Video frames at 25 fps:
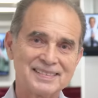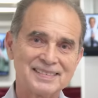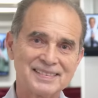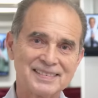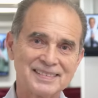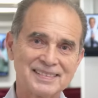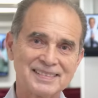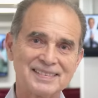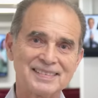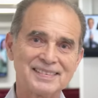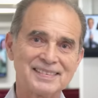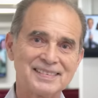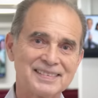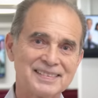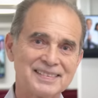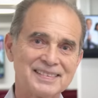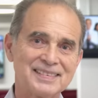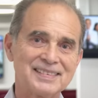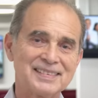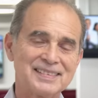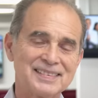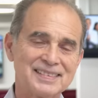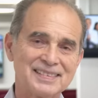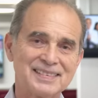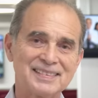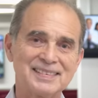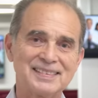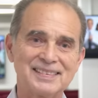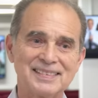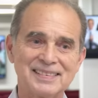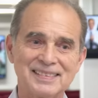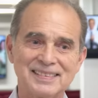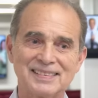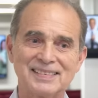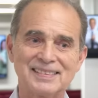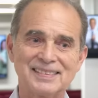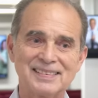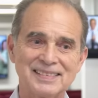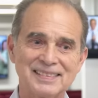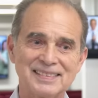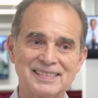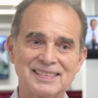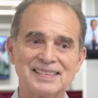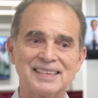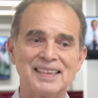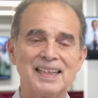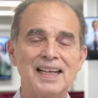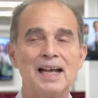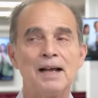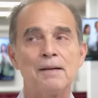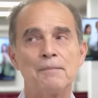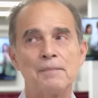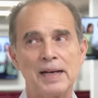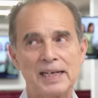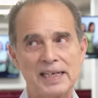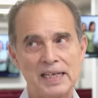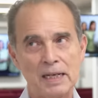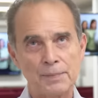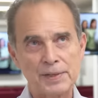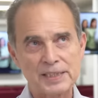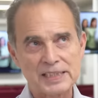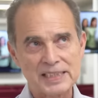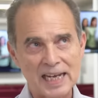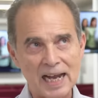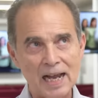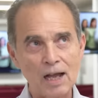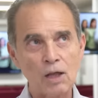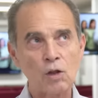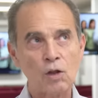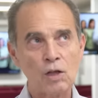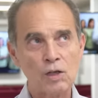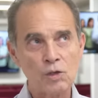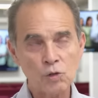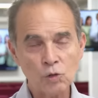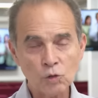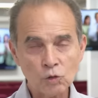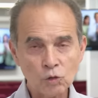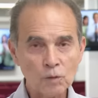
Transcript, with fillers: Eh, de YouTube, María Machado.